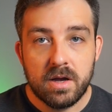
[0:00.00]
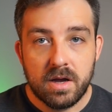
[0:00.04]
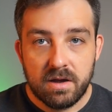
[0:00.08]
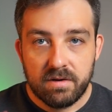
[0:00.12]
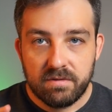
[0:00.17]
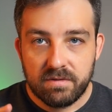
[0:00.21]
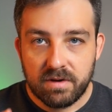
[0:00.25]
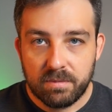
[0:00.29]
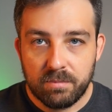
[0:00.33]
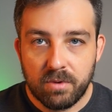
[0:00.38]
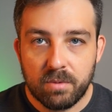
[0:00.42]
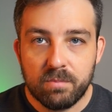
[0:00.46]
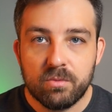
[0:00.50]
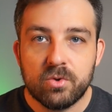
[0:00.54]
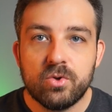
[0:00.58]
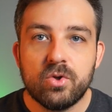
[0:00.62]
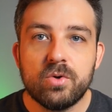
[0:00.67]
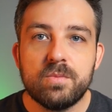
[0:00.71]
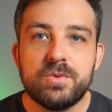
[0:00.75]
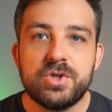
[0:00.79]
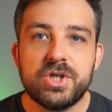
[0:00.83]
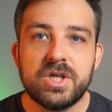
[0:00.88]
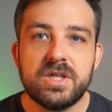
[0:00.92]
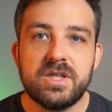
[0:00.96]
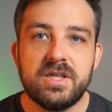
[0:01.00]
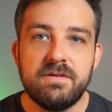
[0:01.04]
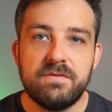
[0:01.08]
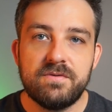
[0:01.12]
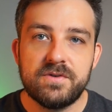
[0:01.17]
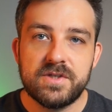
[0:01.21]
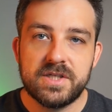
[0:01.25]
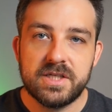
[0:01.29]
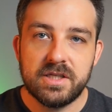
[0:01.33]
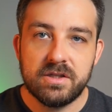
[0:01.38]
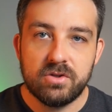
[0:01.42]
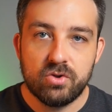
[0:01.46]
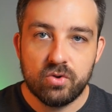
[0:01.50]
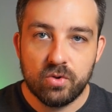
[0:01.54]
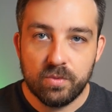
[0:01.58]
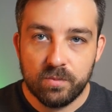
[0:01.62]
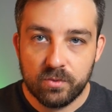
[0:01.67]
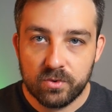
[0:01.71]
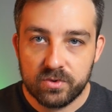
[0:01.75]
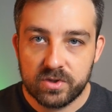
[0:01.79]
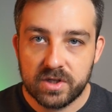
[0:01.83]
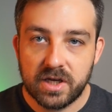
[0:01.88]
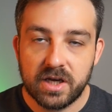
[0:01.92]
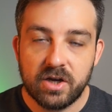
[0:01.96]
Vraiment, mon objectif, c'est de
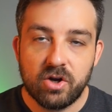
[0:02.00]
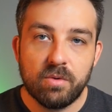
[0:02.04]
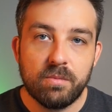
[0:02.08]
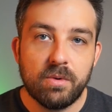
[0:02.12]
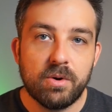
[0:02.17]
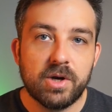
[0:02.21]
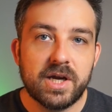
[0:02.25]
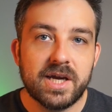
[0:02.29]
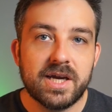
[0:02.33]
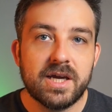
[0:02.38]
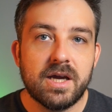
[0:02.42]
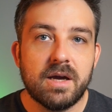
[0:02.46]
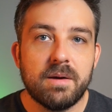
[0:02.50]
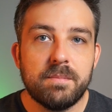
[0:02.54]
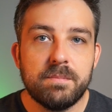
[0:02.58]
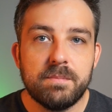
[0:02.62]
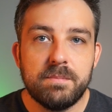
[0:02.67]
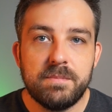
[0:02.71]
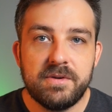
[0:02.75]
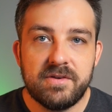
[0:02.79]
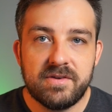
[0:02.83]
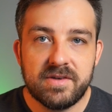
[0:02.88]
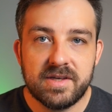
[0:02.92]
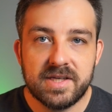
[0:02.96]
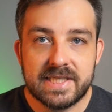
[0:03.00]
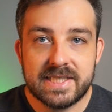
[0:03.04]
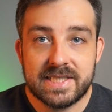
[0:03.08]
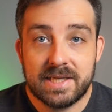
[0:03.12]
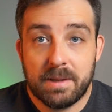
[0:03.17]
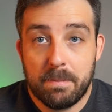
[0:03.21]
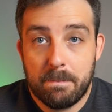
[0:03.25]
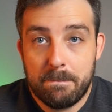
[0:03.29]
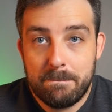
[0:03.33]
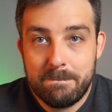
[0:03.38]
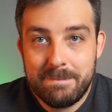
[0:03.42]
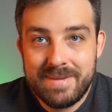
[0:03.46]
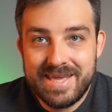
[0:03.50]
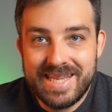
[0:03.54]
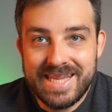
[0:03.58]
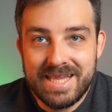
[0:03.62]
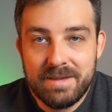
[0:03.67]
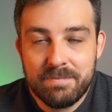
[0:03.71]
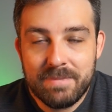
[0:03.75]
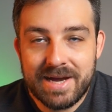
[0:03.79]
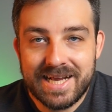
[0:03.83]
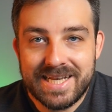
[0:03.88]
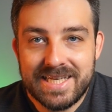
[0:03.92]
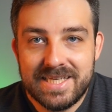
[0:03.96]
montrer comment créer un business
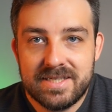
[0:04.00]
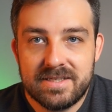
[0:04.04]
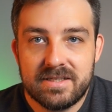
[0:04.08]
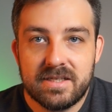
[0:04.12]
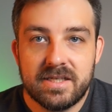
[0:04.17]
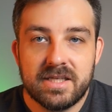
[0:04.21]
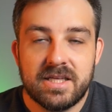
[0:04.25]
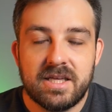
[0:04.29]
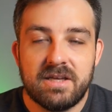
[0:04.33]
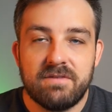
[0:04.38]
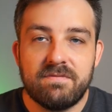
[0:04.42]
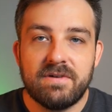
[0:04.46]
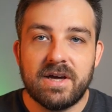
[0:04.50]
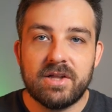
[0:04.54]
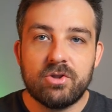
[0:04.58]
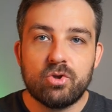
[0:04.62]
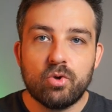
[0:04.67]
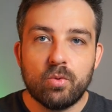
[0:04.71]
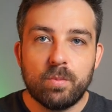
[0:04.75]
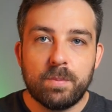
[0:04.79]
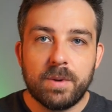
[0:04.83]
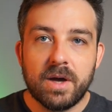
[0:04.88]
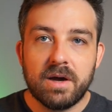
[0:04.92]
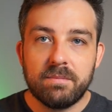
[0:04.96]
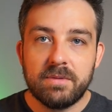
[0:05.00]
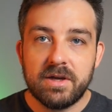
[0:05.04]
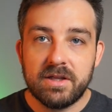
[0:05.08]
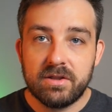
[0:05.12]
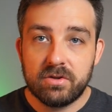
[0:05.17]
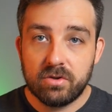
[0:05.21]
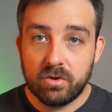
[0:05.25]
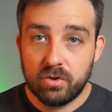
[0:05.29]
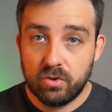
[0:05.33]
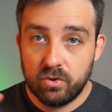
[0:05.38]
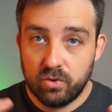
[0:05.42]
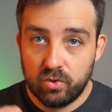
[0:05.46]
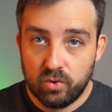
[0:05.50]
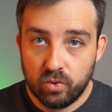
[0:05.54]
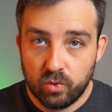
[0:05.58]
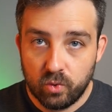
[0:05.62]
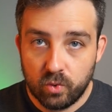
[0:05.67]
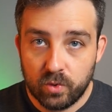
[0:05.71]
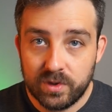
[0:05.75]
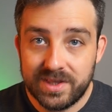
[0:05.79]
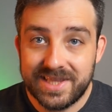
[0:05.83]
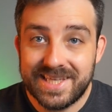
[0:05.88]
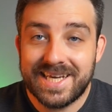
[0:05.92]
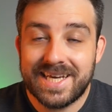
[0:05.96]
minimaliste qui va te permettre de
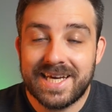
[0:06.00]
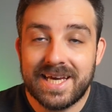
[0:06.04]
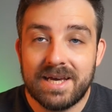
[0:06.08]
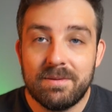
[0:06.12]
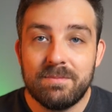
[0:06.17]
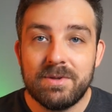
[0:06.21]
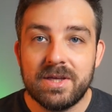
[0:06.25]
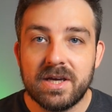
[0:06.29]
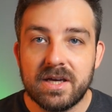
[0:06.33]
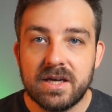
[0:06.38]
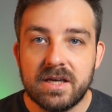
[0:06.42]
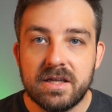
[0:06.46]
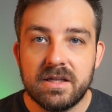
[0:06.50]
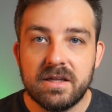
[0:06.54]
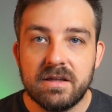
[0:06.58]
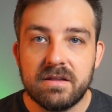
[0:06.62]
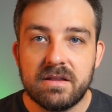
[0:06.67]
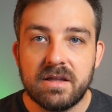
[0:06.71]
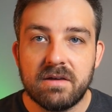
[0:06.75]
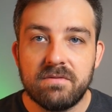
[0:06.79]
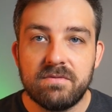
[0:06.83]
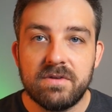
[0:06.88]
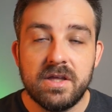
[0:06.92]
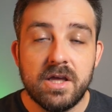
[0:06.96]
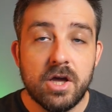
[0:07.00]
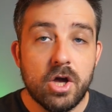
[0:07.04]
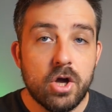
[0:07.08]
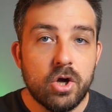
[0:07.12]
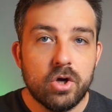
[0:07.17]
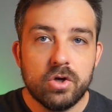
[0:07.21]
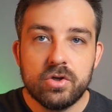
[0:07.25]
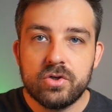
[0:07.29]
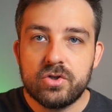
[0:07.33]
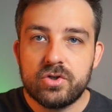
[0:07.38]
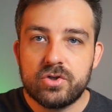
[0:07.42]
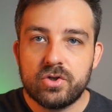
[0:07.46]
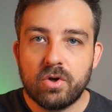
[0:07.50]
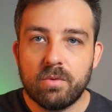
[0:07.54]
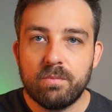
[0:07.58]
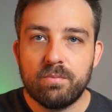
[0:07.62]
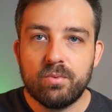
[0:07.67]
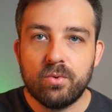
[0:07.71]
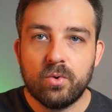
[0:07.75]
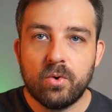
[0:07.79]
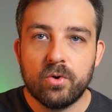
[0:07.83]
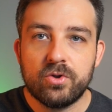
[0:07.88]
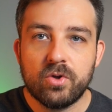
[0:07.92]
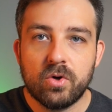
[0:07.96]
très bien gagner ta vie sans
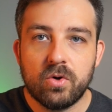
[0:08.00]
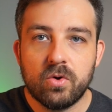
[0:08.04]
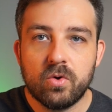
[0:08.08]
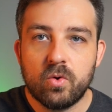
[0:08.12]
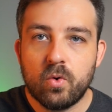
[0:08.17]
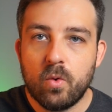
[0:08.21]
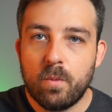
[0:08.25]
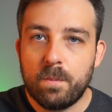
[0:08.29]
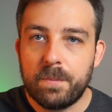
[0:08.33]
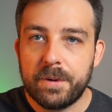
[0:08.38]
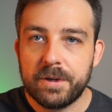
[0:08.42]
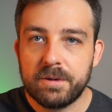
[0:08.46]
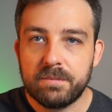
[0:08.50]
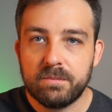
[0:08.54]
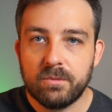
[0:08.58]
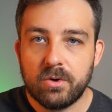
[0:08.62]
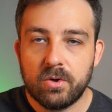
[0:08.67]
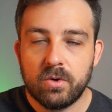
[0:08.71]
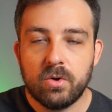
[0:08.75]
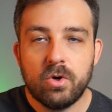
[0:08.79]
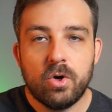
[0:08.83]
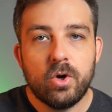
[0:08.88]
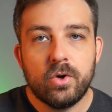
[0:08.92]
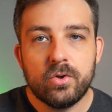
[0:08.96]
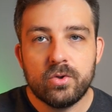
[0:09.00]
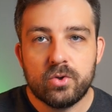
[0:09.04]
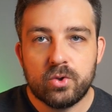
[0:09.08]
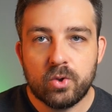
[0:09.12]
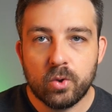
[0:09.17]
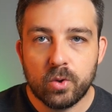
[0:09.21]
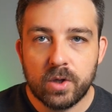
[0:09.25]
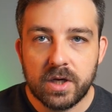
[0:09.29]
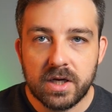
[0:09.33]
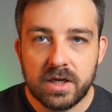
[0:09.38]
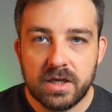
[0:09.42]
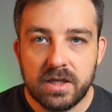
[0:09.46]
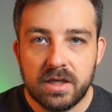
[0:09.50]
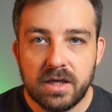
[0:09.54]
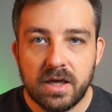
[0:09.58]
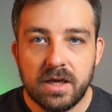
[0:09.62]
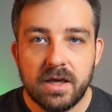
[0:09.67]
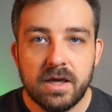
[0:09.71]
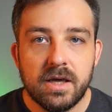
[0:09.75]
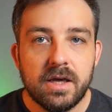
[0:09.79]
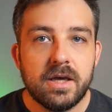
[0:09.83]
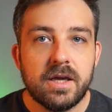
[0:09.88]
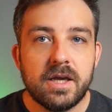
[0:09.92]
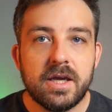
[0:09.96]
pour autant complètement te griller
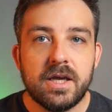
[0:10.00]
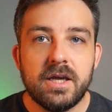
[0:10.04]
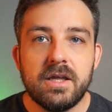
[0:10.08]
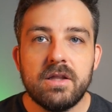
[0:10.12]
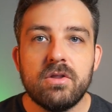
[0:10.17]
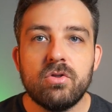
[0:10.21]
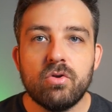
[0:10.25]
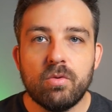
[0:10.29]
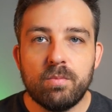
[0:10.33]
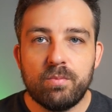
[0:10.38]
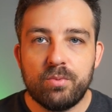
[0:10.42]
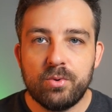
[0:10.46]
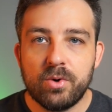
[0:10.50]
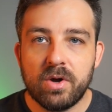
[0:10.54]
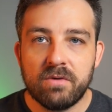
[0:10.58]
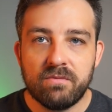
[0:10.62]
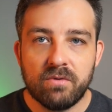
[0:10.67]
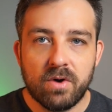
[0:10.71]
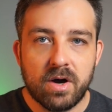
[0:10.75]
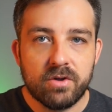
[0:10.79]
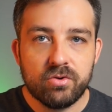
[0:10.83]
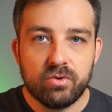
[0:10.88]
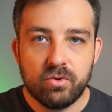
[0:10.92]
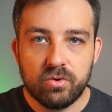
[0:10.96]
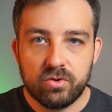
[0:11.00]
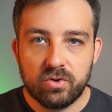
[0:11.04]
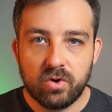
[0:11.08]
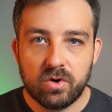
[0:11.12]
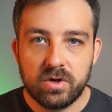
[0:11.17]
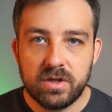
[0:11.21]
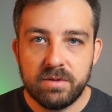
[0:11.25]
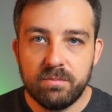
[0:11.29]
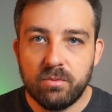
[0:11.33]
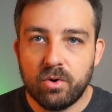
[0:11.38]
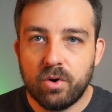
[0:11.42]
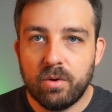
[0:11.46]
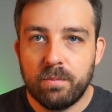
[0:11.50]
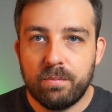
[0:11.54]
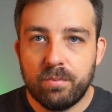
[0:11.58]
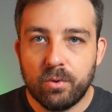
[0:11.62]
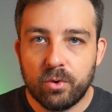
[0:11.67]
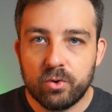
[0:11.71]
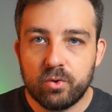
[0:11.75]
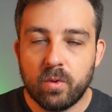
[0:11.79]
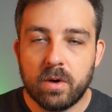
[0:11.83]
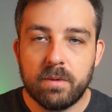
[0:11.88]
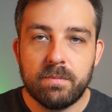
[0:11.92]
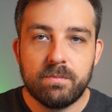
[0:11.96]
et ne plus avoir de temps libre pour
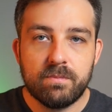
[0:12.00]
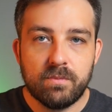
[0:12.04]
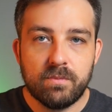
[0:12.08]
toi.